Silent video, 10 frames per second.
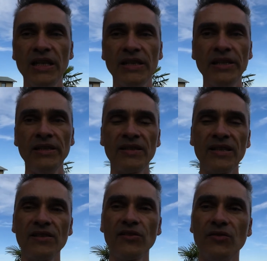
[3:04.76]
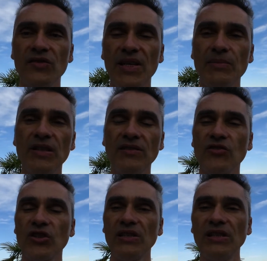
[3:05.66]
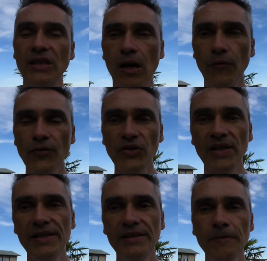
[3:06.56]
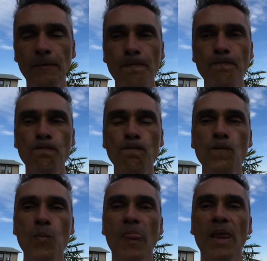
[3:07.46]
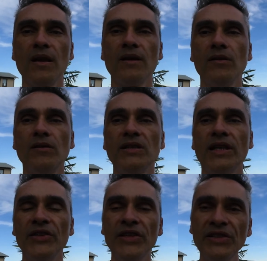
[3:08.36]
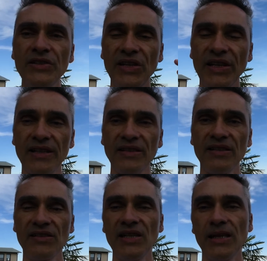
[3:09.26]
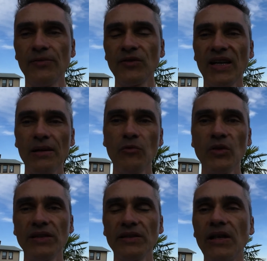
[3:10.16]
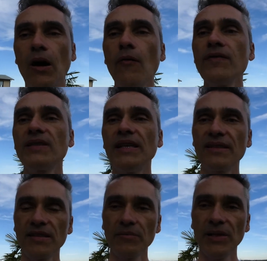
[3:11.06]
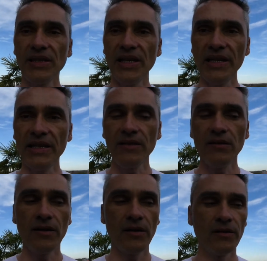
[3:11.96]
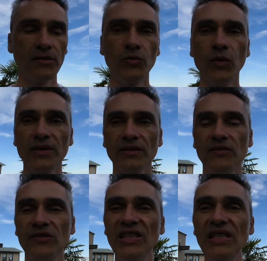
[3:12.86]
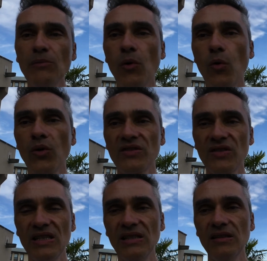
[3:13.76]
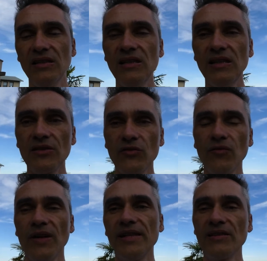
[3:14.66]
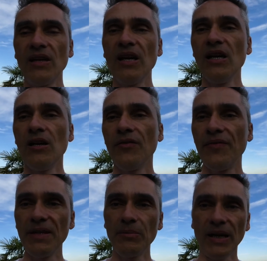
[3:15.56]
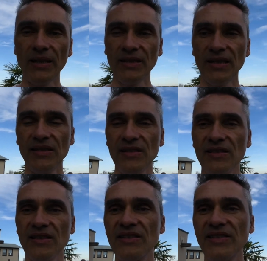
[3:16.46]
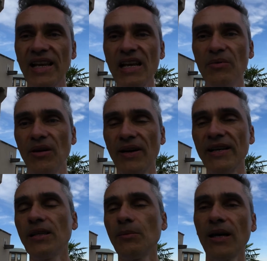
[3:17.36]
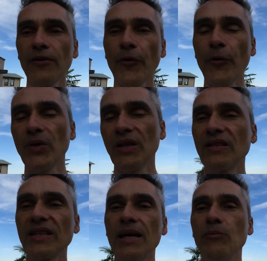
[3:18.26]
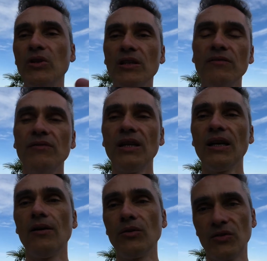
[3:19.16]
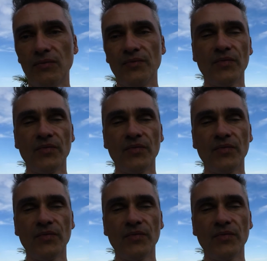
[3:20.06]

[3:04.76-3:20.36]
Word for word: die ihnen das ganze Konzept, die ganze Strategie aufstellen, dann intern das innerhalb von drei Monaten aufsetzen bei denen, dort ein Team hochziehen, die dann soweit fit machen, dass sie es selber weitermachen können, dann nach drei Monaten wieder raus.